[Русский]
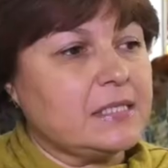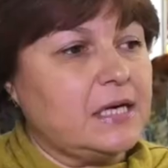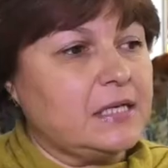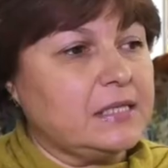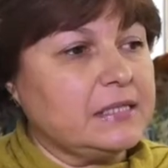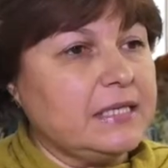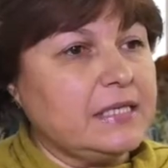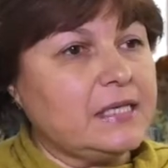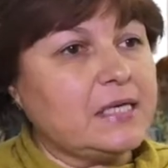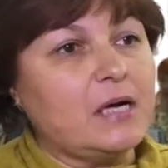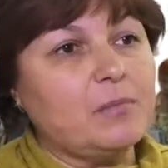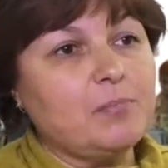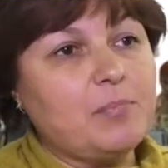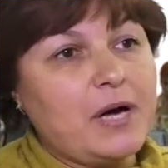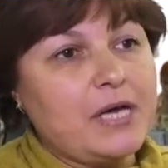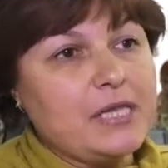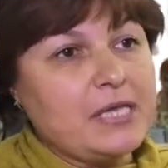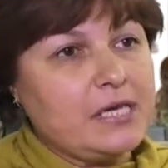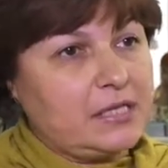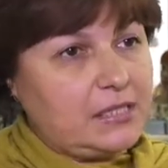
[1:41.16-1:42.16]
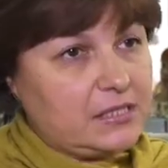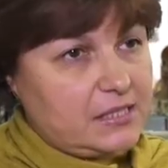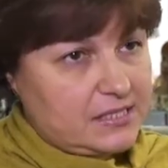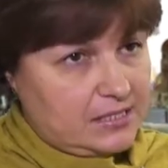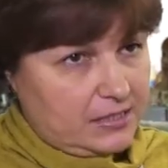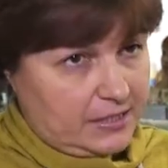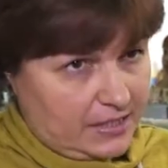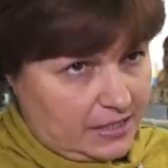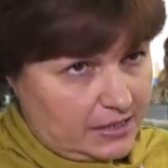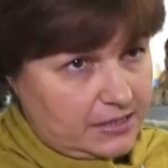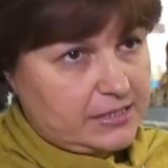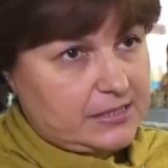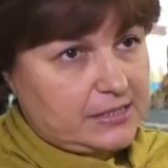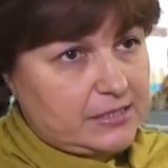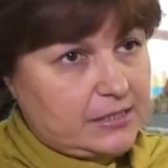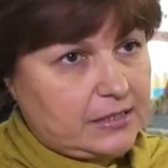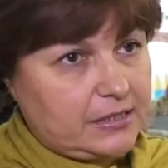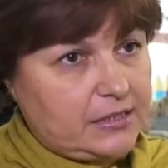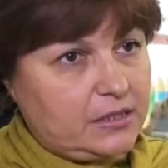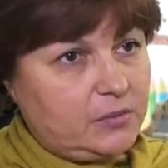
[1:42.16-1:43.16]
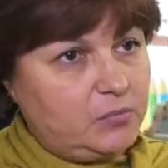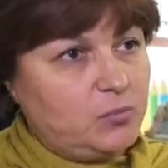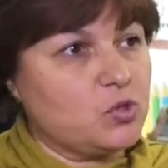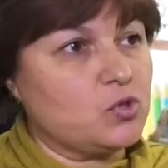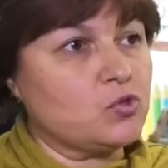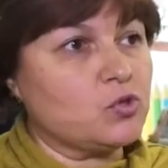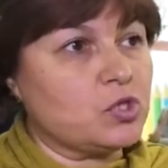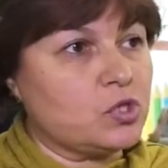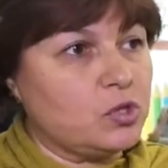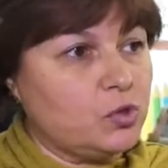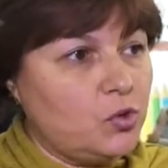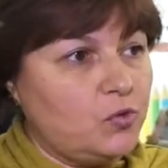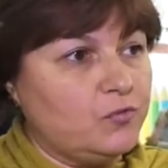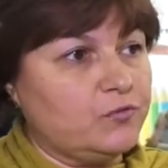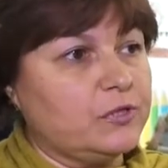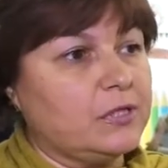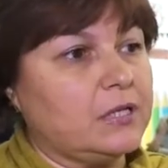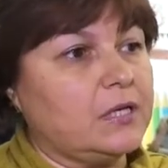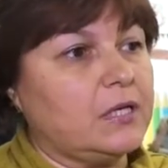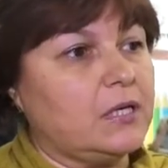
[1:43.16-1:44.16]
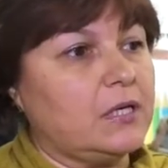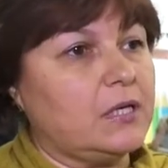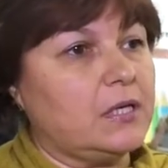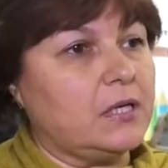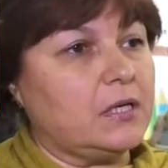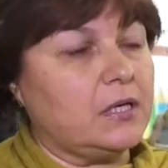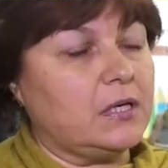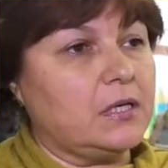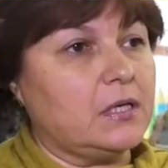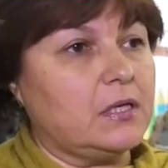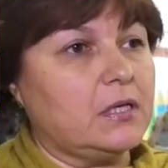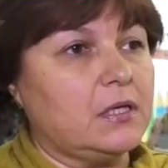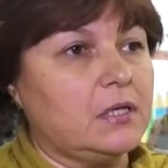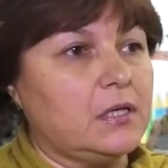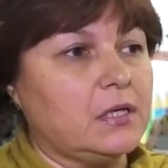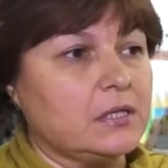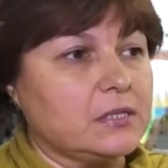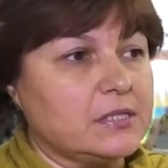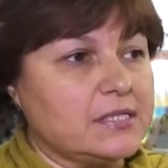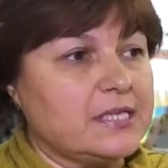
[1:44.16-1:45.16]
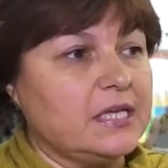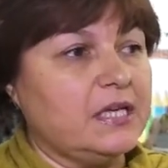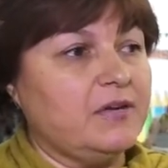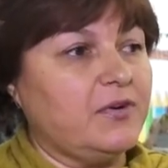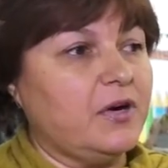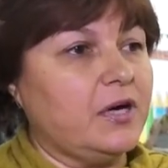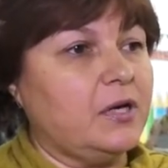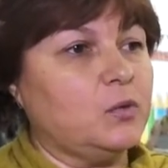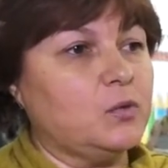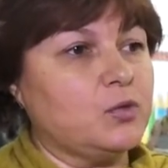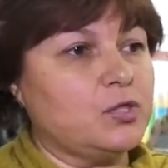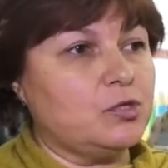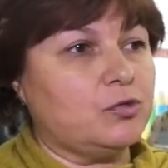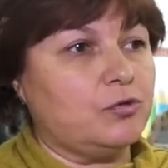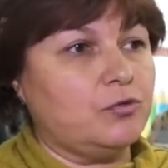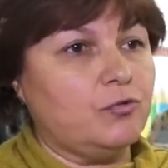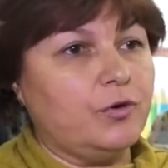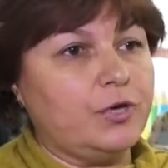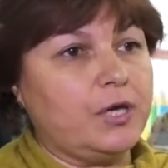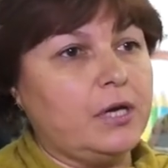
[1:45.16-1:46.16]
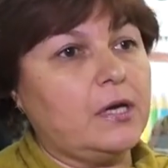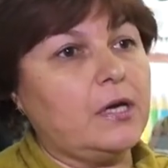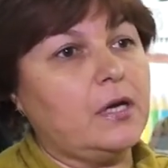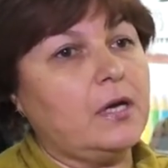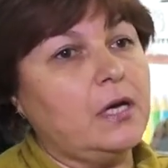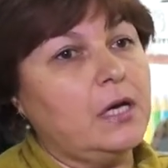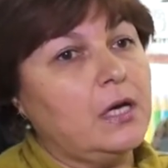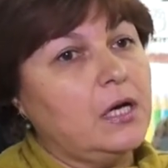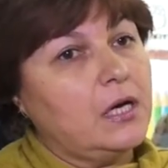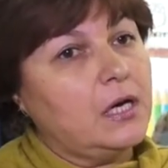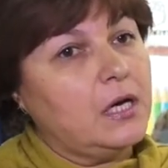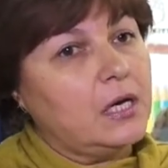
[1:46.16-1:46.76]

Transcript: как для компании канцелярской, безусловно, э, целевая аудитория –